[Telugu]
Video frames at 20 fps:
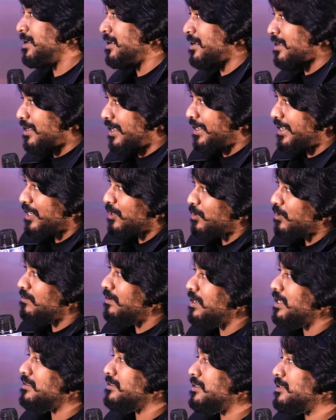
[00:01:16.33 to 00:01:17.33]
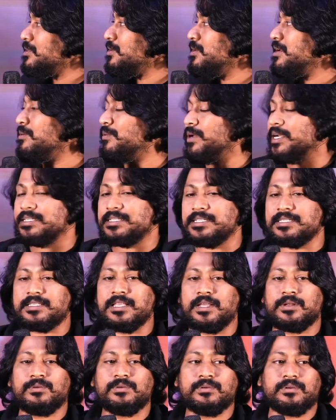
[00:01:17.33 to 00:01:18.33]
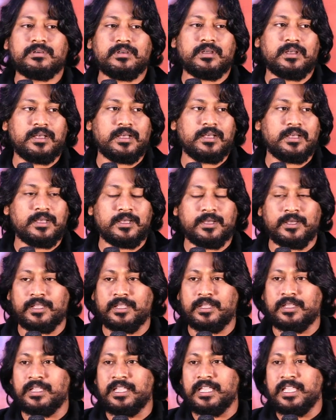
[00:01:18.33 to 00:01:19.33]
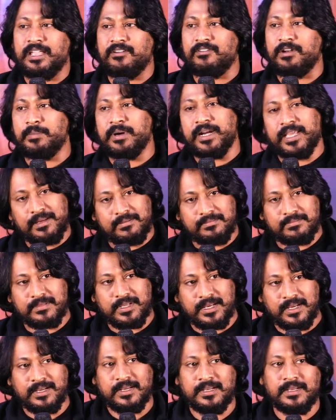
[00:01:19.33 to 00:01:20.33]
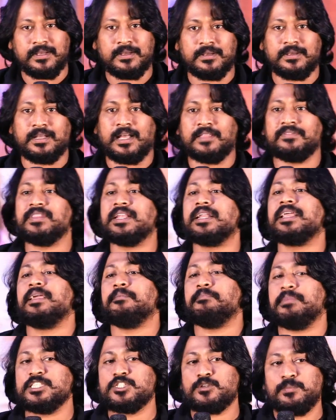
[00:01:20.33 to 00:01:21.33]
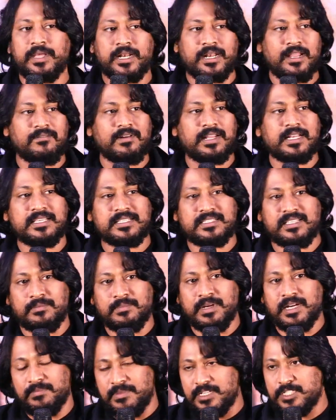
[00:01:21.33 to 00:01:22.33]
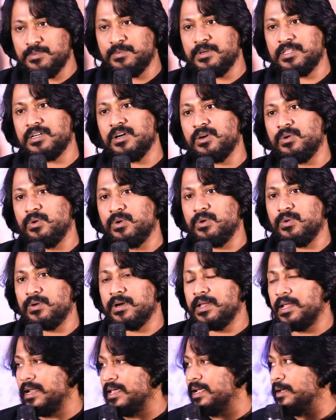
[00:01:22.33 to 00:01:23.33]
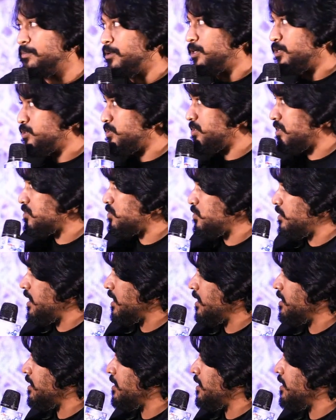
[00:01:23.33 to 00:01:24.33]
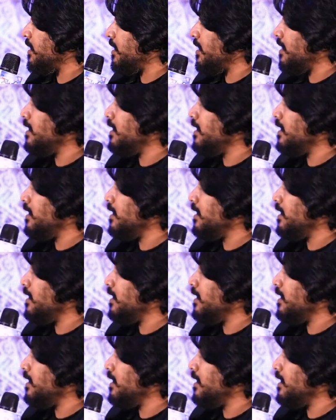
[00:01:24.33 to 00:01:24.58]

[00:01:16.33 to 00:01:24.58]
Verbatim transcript: అండ్ ఇక్కడ ఉన్న వాళ్ళందరితో కూడా వర్క్ చేశాను ఎవ్రీబడి అందరికీ మంచి పేరు రావాలి ఈ సినిమాను మనస్ఫూర్తిగా కోరుకుంటున్నాను అలాగే ప్రొడ్యూసర్ సుధాకర్ గారికి